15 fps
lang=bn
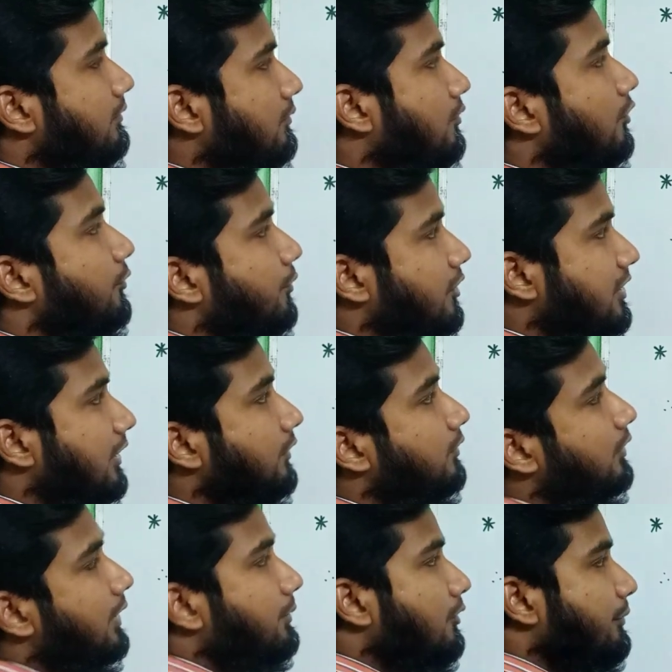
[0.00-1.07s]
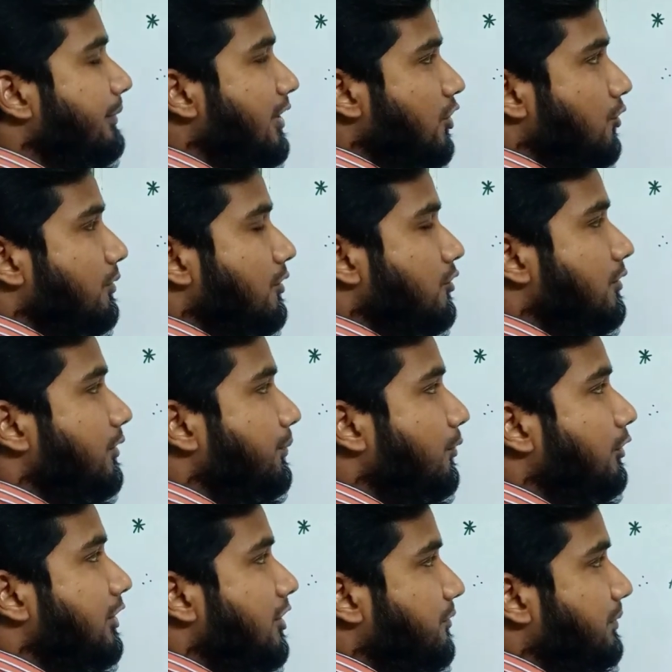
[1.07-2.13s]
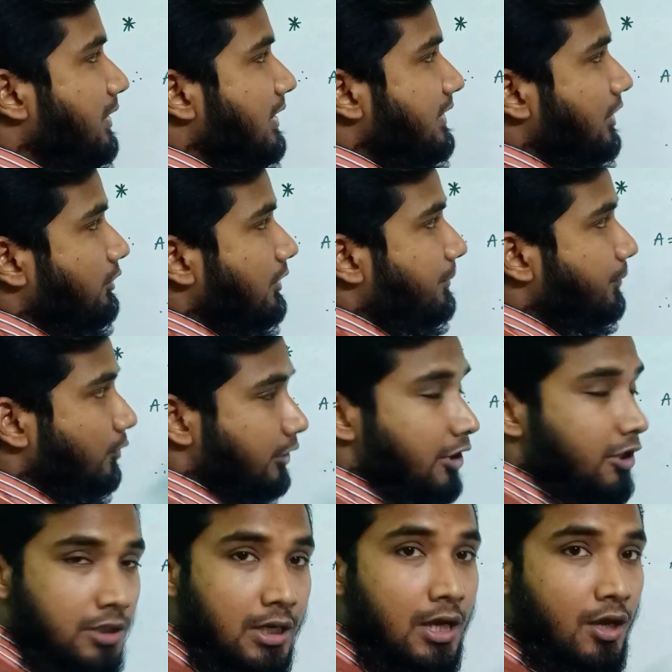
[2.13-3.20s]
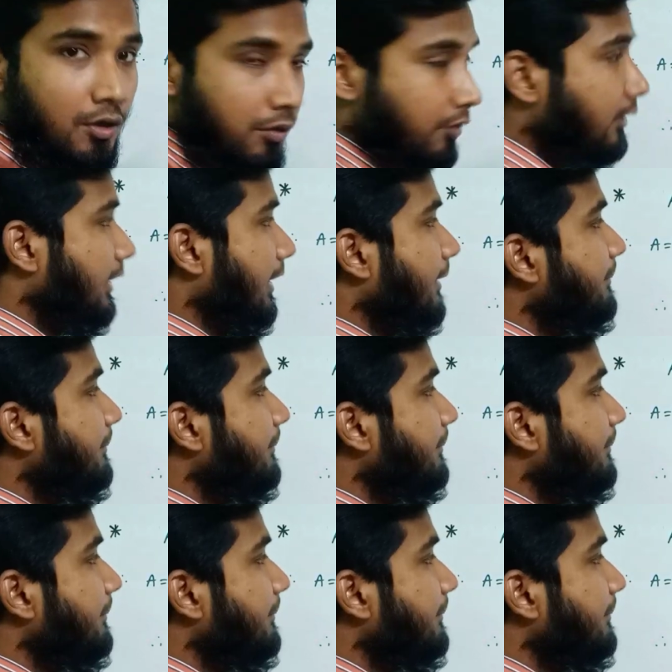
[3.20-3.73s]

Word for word: কোন পঁচাত্তর এবং বি সমান সমান পঁচিশ প্লাস যে পঁচিশ হলে